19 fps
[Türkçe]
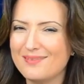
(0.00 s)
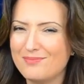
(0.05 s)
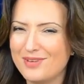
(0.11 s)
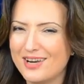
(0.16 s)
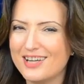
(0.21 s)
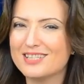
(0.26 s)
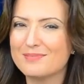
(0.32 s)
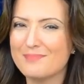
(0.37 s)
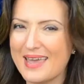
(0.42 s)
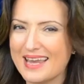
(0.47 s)

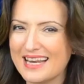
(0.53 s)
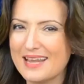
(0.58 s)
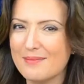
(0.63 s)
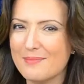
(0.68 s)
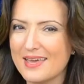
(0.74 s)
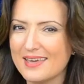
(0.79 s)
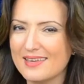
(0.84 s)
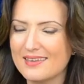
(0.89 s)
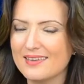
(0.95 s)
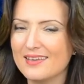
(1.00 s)
biraz
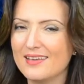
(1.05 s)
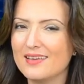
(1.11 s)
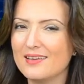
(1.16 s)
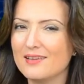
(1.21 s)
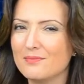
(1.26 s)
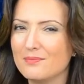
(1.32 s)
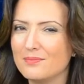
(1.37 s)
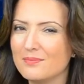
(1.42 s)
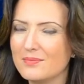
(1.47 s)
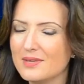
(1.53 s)
beklemek
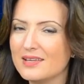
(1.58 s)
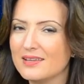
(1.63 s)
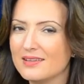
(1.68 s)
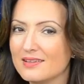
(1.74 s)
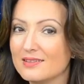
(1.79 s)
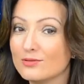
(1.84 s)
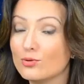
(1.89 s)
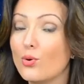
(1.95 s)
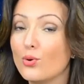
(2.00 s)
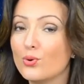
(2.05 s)

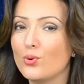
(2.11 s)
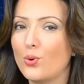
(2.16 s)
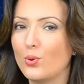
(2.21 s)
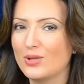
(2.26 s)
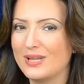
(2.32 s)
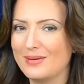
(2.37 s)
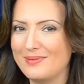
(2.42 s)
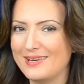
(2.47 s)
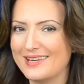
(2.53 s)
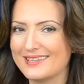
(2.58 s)
e, doğru
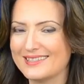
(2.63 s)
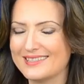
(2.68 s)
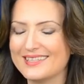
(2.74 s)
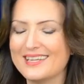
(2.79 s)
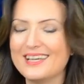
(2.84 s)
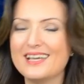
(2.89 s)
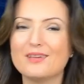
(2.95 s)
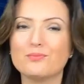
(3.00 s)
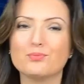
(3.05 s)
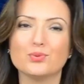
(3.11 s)
olabilir
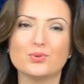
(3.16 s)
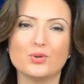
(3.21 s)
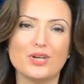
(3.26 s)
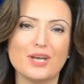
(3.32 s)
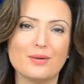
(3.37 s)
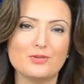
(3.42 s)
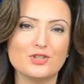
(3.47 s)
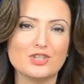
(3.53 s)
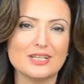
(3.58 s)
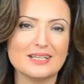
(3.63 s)
bu
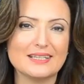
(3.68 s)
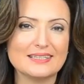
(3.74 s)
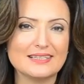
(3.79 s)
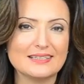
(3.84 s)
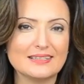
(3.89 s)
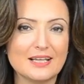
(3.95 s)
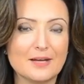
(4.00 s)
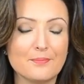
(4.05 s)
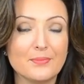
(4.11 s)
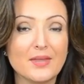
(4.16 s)
dönem
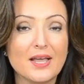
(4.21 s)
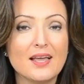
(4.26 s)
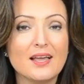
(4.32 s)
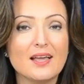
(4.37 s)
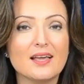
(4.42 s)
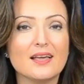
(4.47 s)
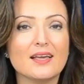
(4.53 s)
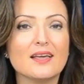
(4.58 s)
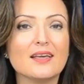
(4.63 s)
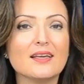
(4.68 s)
içerisinde.
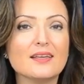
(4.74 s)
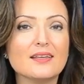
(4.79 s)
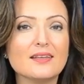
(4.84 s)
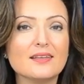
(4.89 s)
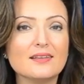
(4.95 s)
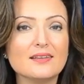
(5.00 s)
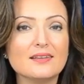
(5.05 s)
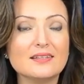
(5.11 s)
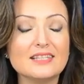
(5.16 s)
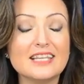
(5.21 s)
E,
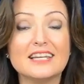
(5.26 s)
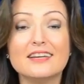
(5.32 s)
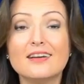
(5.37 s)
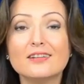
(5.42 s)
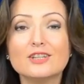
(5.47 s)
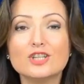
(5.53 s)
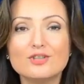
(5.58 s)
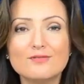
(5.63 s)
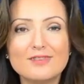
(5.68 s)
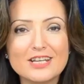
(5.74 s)
yeni
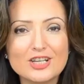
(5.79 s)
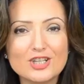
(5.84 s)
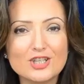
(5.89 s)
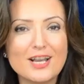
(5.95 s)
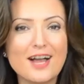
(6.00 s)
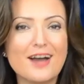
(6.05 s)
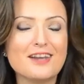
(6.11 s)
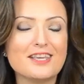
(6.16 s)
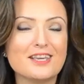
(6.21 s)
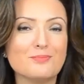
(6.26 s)

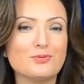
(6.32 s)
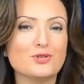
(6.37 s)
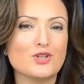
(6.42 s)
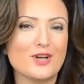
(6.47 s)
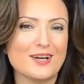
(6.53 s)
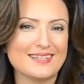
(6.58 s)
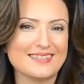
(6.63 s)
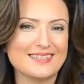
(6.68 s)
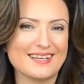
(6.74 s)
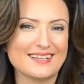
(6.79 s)
alışverişler
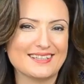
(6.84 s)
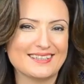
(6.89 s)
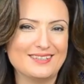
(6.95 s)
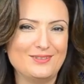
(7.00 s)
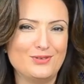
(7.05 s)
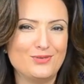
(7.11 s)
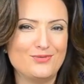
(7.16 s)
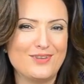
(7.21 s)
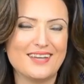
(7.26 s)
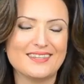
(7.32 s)
yapacaksak
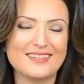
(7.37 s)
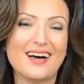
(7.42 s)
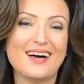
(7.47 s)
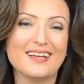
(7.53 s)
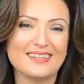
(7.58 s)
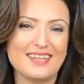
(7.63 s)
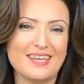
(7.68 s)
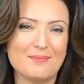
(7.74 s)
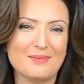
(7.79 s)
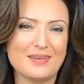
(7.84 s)
lütfen
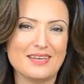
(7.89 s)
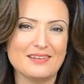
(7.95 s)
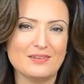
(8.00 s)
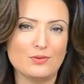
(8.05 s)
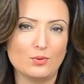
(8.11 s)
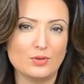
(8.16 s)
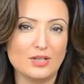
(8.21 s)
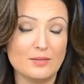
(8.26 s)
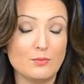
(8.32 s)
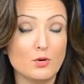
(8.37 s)
daha
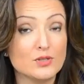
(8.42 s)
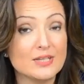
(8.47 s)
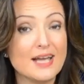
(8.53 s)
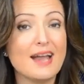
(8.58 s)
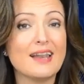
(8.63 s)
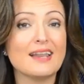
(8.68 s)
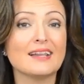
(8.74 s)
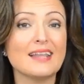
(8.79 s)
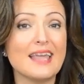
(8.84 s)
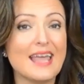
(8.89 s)
temkinli olalım.
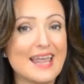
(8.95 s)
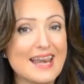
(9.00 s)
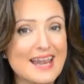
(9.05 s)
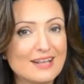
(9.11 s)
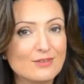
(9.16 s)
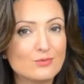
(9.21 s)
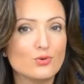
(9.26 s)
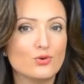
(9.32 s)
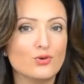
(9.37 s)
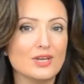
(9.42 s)
Özellikle
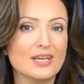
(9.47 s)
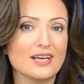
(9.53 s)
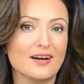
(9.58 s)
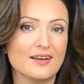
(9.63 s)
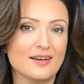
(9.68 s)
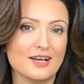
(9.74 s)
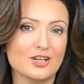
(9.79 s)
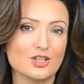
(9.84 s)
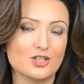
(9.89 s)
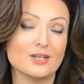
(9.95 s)
elektronik
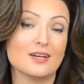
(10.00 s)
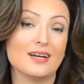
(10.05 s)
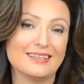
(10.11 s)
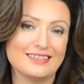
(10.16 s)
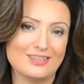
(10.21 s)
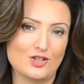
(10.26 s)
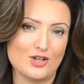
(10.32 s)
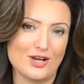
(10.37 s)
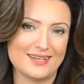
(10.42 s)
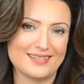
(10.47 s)
araçlar
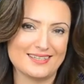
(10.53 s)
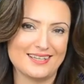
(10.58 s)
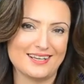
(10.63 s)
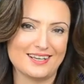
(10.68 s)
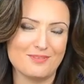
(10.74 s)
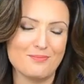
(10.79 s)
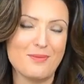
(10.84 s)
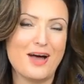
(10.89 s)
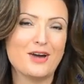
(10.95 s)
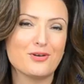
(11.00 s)

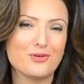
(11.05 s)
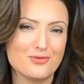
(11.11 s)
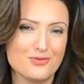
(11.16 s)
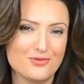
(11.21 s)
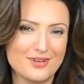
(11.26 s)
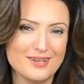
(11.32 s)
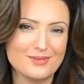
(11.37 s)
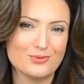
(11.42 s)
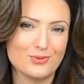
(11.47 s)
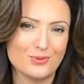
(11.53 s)
alacaksak
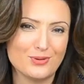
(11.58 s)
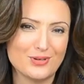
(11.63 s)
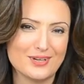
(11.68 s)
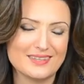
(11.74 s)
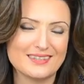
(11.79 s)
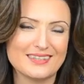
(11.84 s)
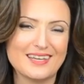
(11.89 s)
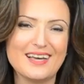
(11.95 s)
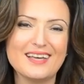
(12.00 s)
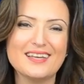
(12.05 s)
Merkür
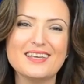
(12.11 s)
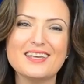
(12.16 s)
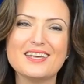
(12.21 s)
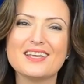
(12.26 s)
retrolarında